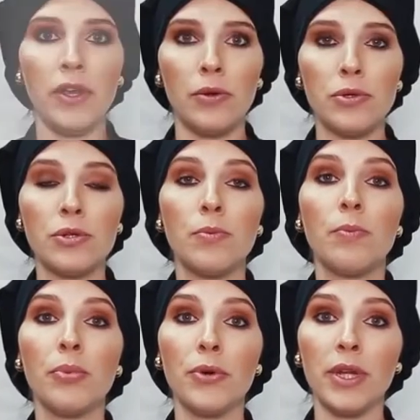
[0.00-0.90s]
vírus
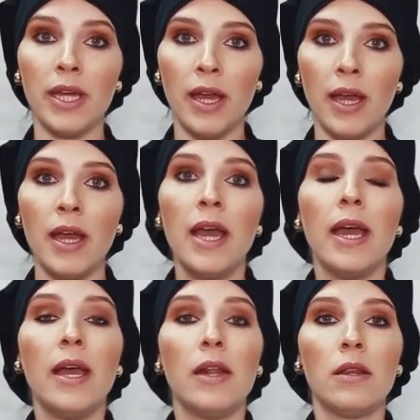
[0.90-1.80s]
porque
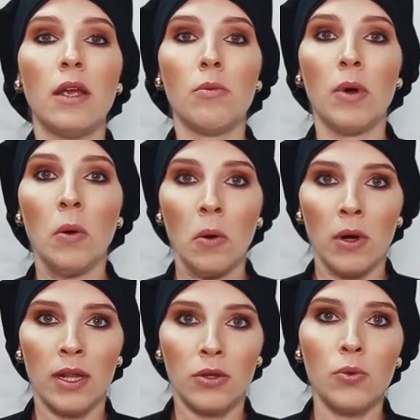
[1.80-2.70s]
ele tem uma
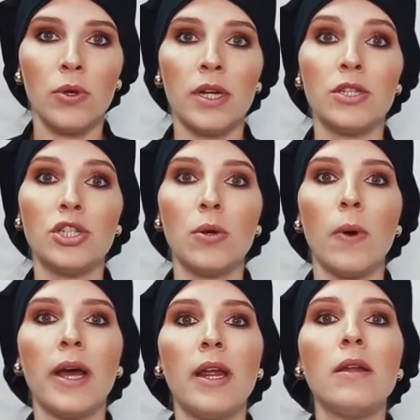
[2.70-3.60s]
alcoolatura de
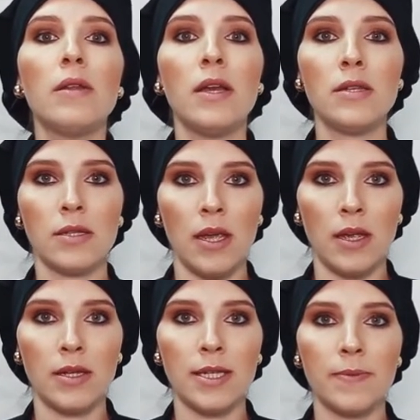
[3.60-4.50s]

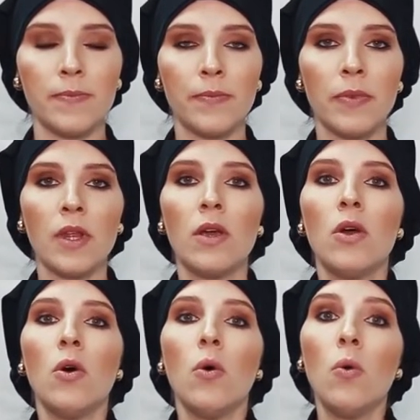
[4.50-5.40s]
46.
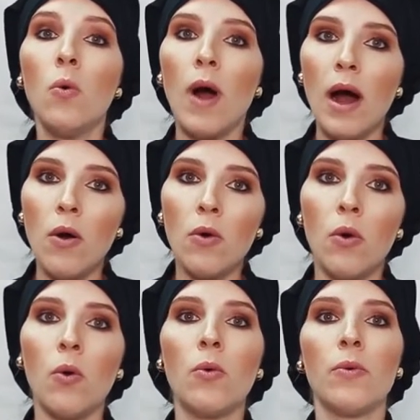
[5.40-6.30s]
O
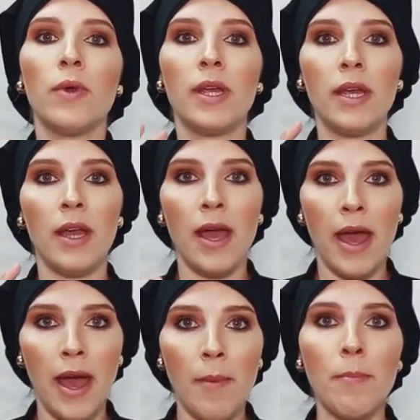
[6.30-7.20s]
álcool que
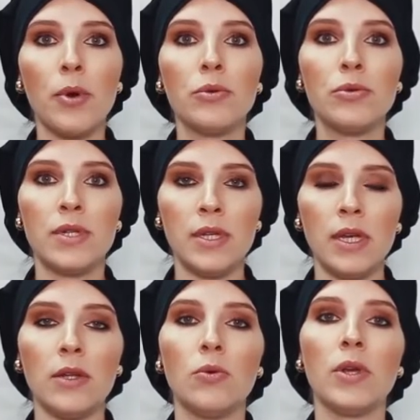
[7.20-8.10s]
é
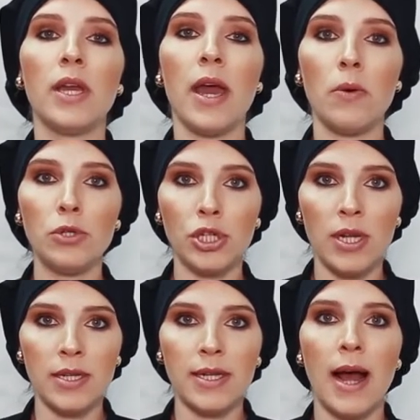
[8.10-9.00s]
produzido, que é
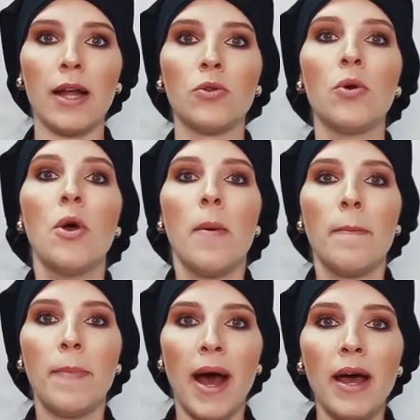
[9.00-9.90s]
utilizado
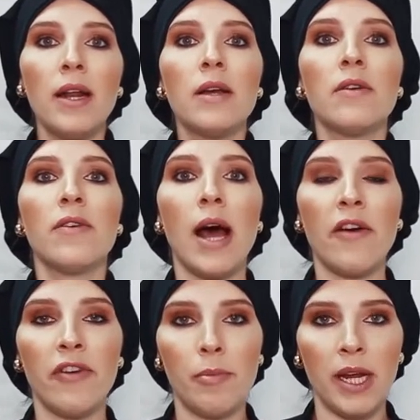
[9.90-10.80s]
para
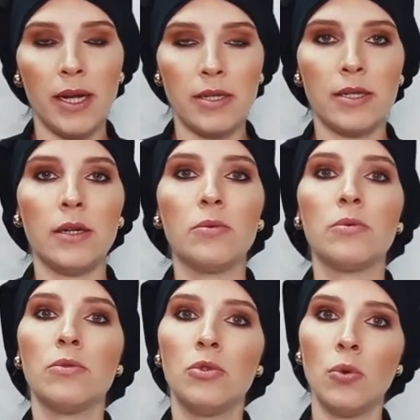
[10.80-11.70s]
a
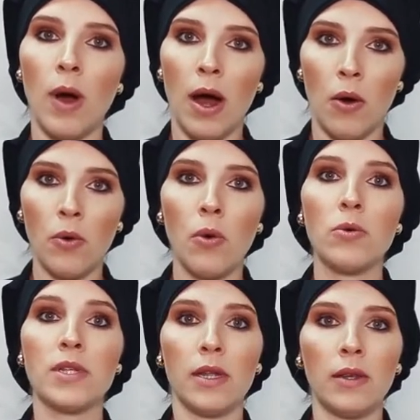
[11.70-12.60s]
fabricação do
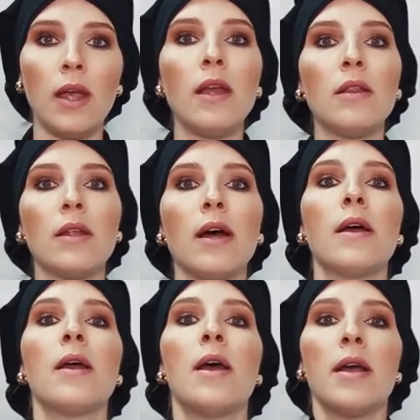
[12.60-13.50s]
álcool 70,